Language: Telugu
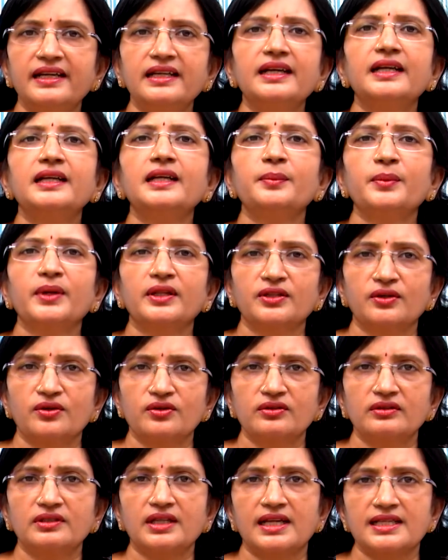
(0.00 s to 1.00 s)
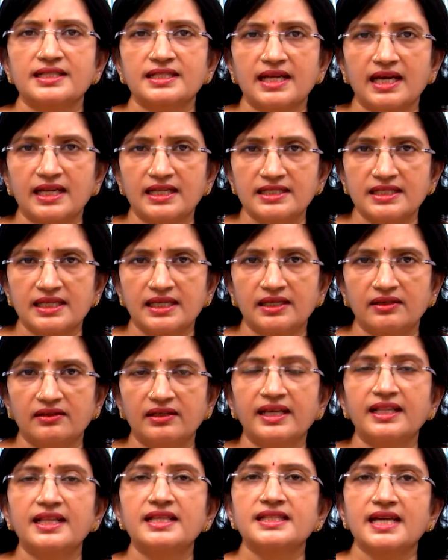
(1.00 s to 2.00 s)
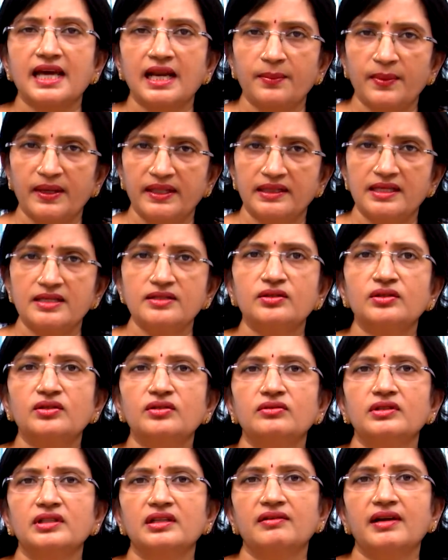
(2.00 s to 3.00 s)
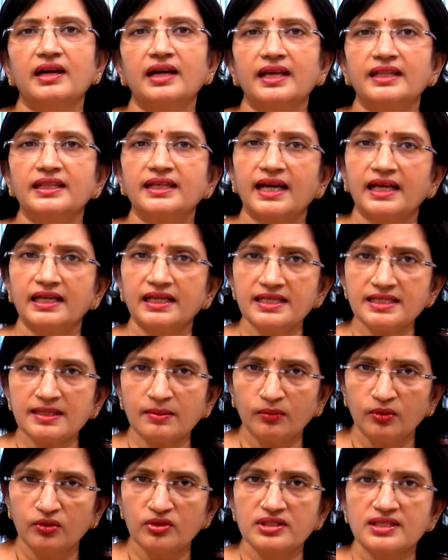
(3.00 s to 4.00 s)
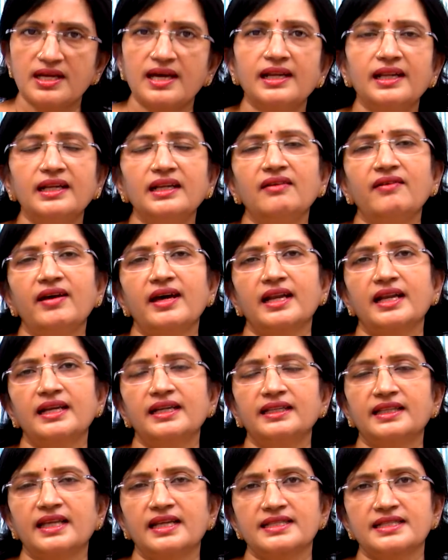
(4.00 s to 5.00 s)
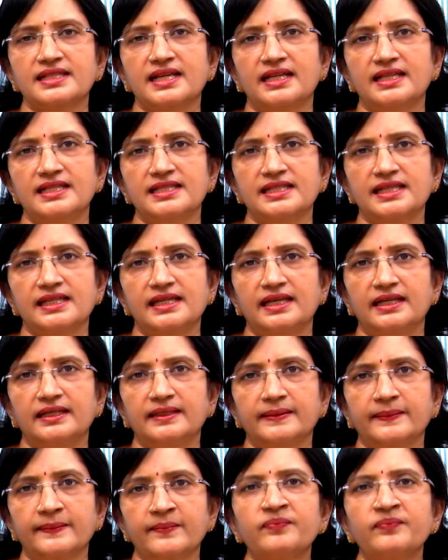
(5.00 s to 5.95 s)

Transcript: ఏంటి అంటే ప్రతిరోజు తల స్నానం చేయడం లేదా చాలా పెద్ద జుట్టు ఉన్న వాళ్ళైతే కనీసం మూడు సార్లన్నా వారానికి తల స్నానం చేయాలి